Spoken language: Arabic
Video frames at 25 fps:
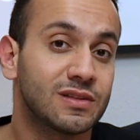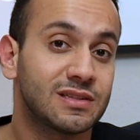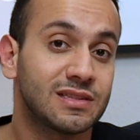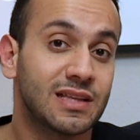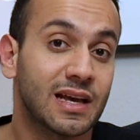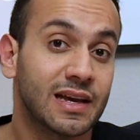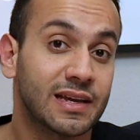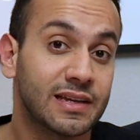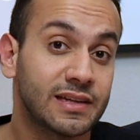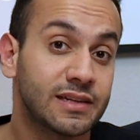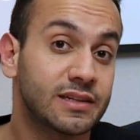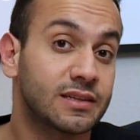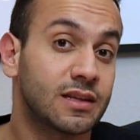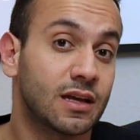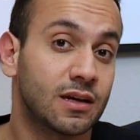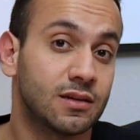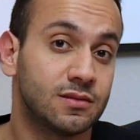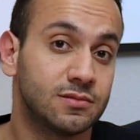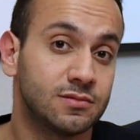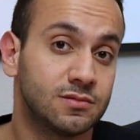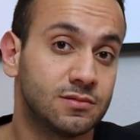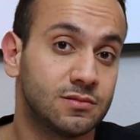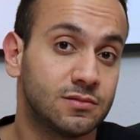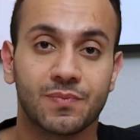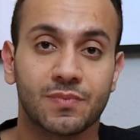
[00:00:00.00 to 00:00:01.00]
في التغيير ده
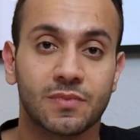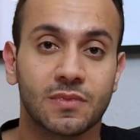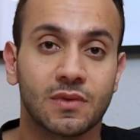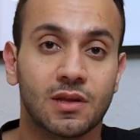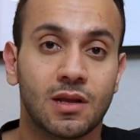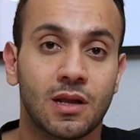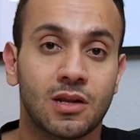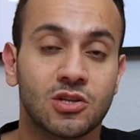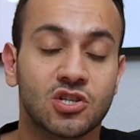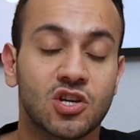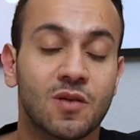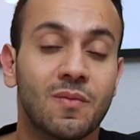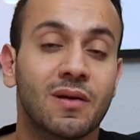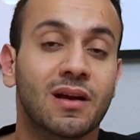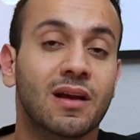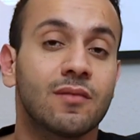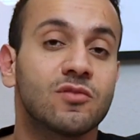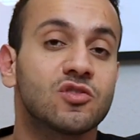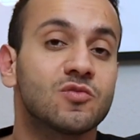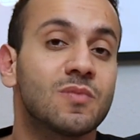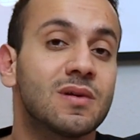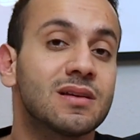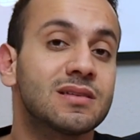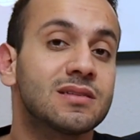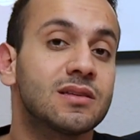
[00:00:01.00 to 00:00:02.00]
الشبكه
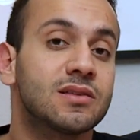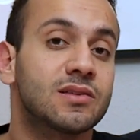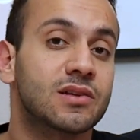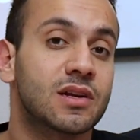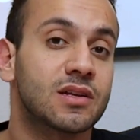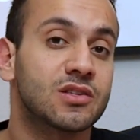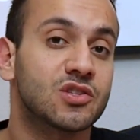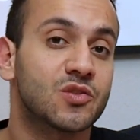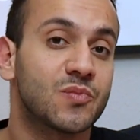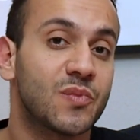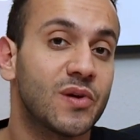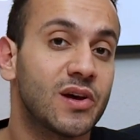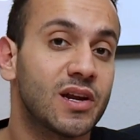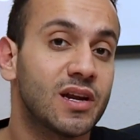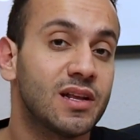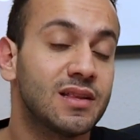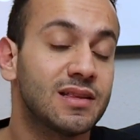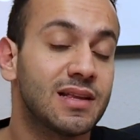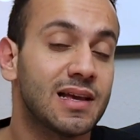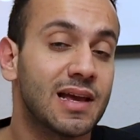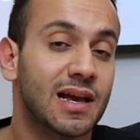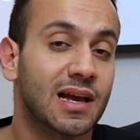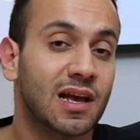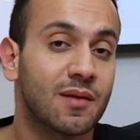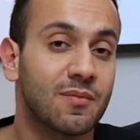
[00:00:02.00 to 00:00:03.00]
مش بس
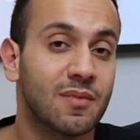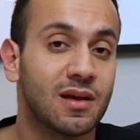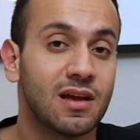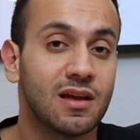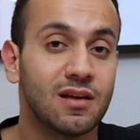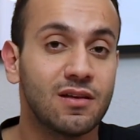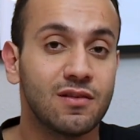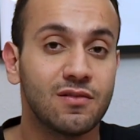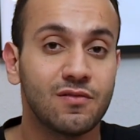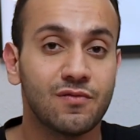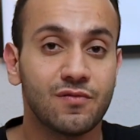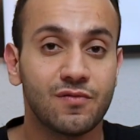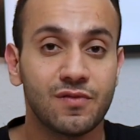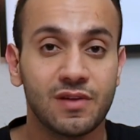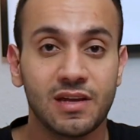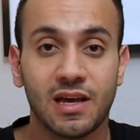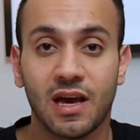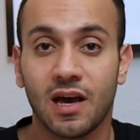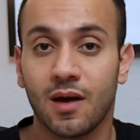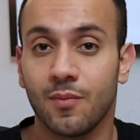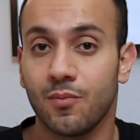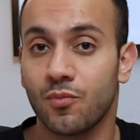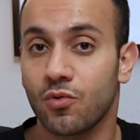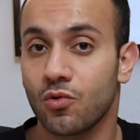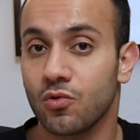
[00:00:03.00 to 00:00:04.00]
ترانسبيرنت هي كمان
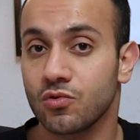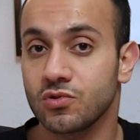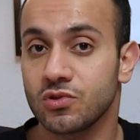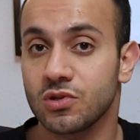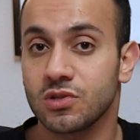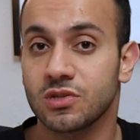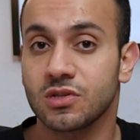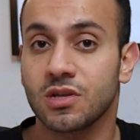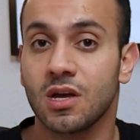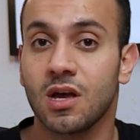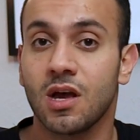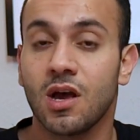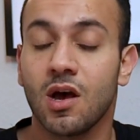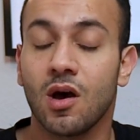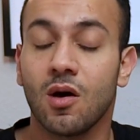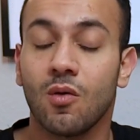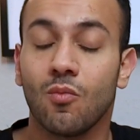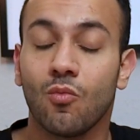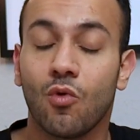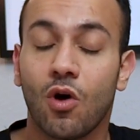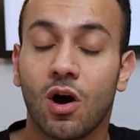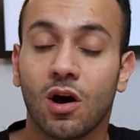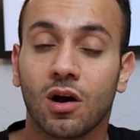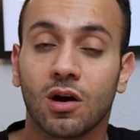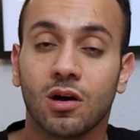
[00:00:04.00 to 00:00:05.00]
فيها بروسيس
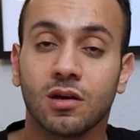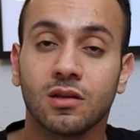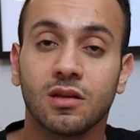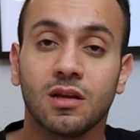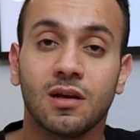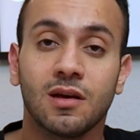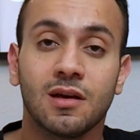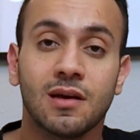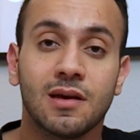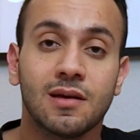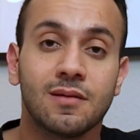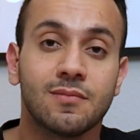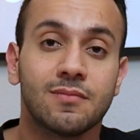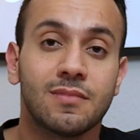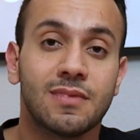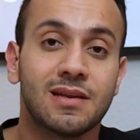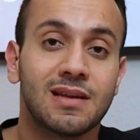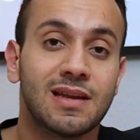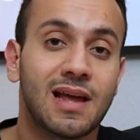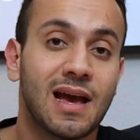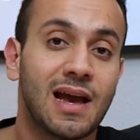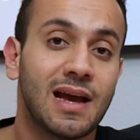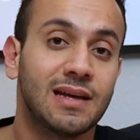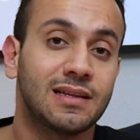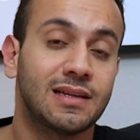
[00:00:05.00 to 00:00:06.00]
معقده من
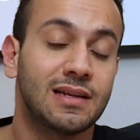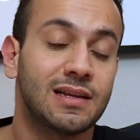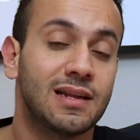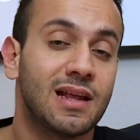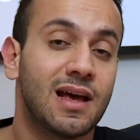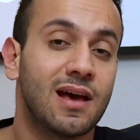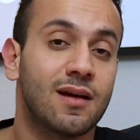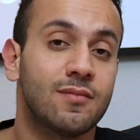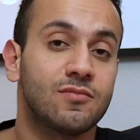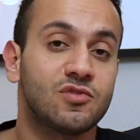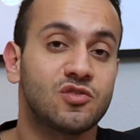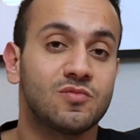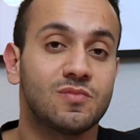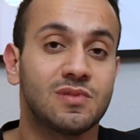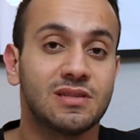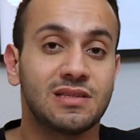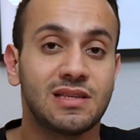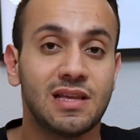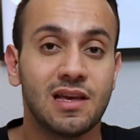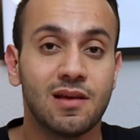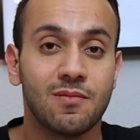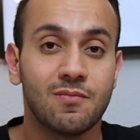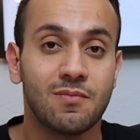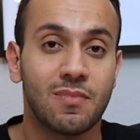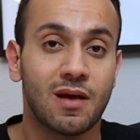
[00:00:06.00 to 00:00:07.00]
ناحيه انها مش
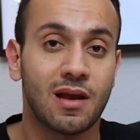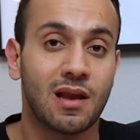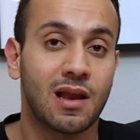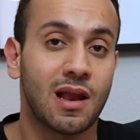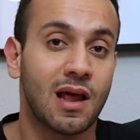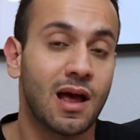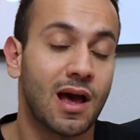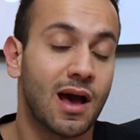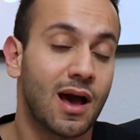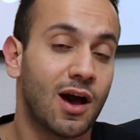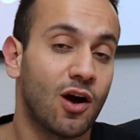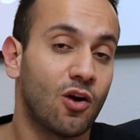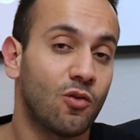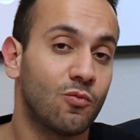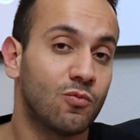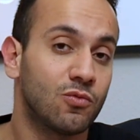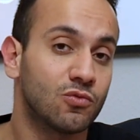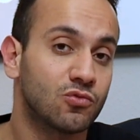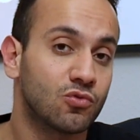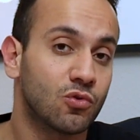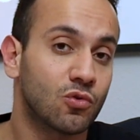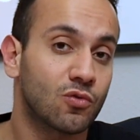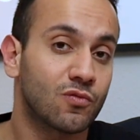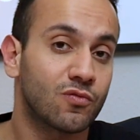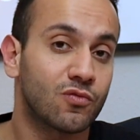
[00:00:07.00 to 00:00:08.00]
بتقبل او
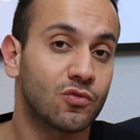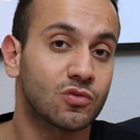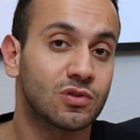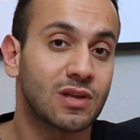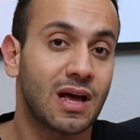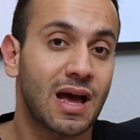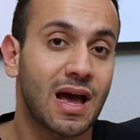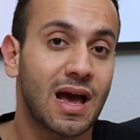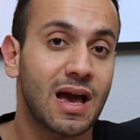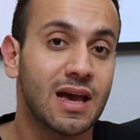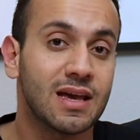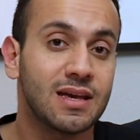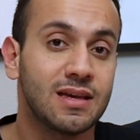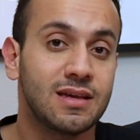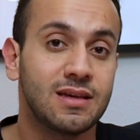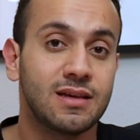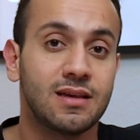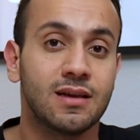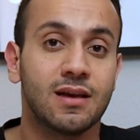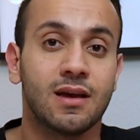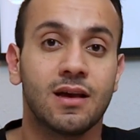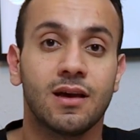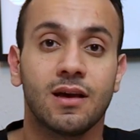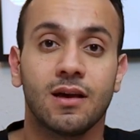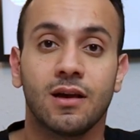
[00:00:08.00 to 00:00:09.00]
بترفض اي
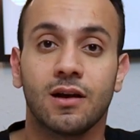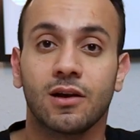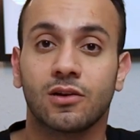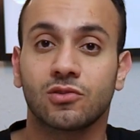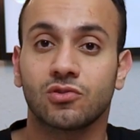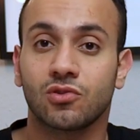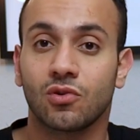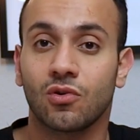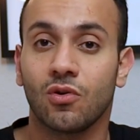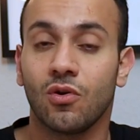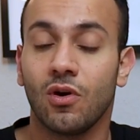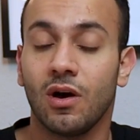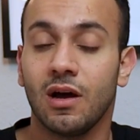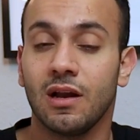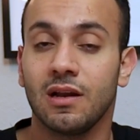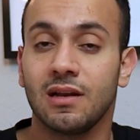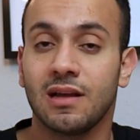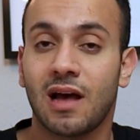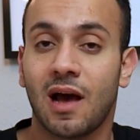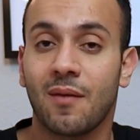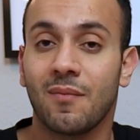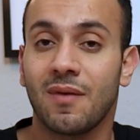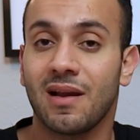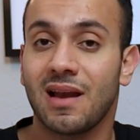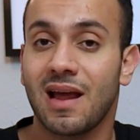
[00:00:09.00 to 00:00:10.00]
اقتراح
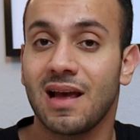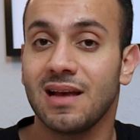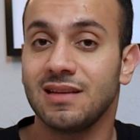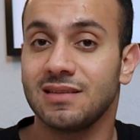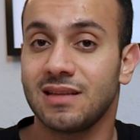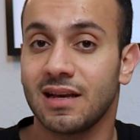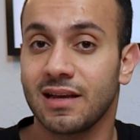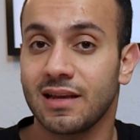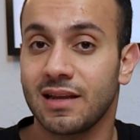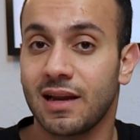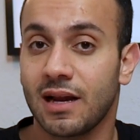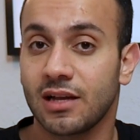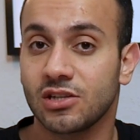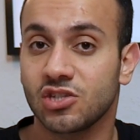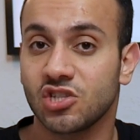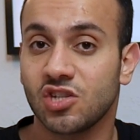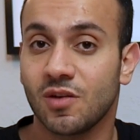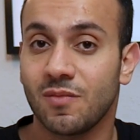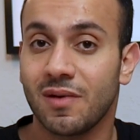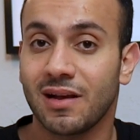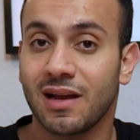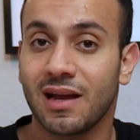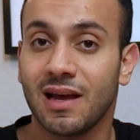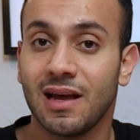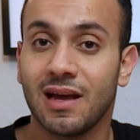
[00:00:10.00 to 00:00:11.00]
لعمل اي تغيير على
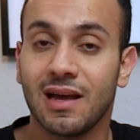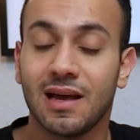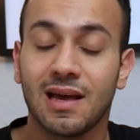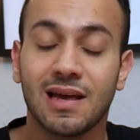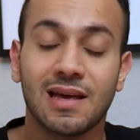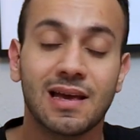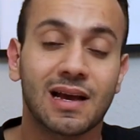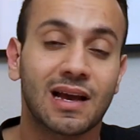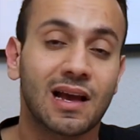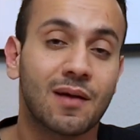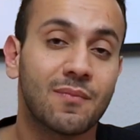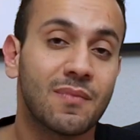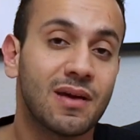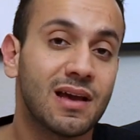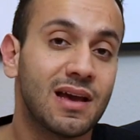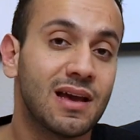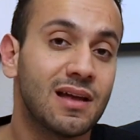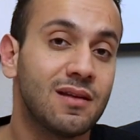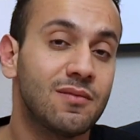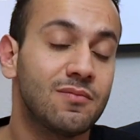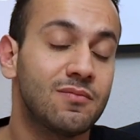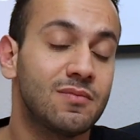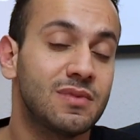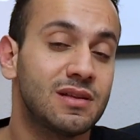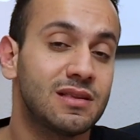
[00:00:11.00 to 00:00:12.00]
الشبكه هي
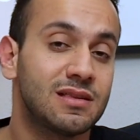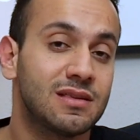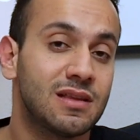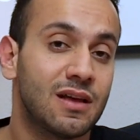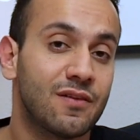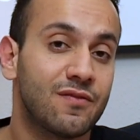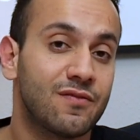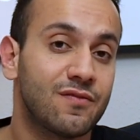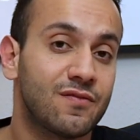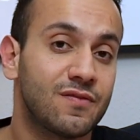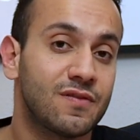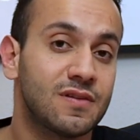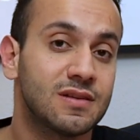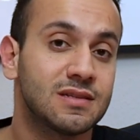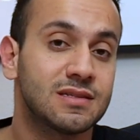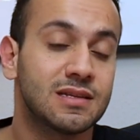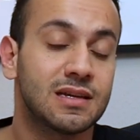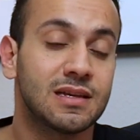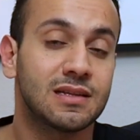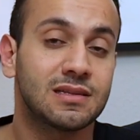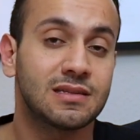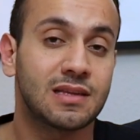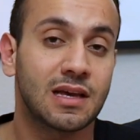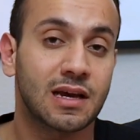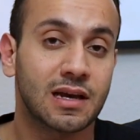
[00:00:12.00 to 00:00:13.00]
كمان بتنفذ
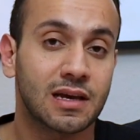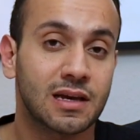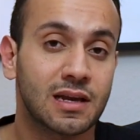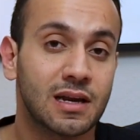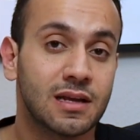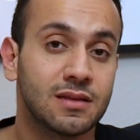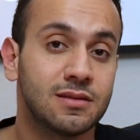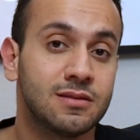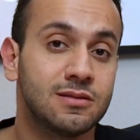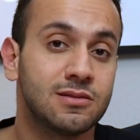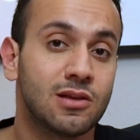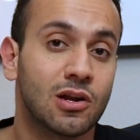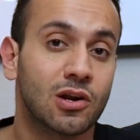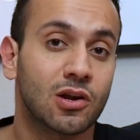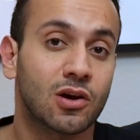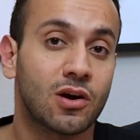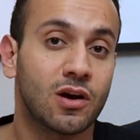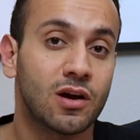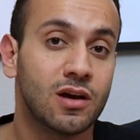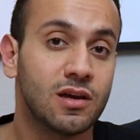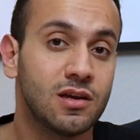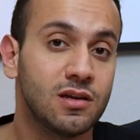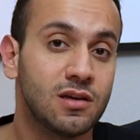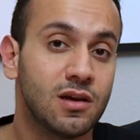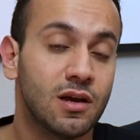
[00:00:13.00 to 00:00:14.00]
التغييرات دي
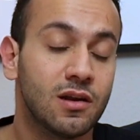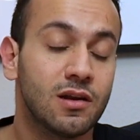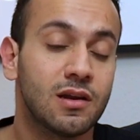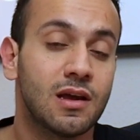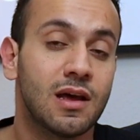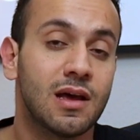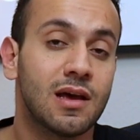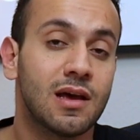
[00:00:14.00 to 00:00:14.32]
تلقائيا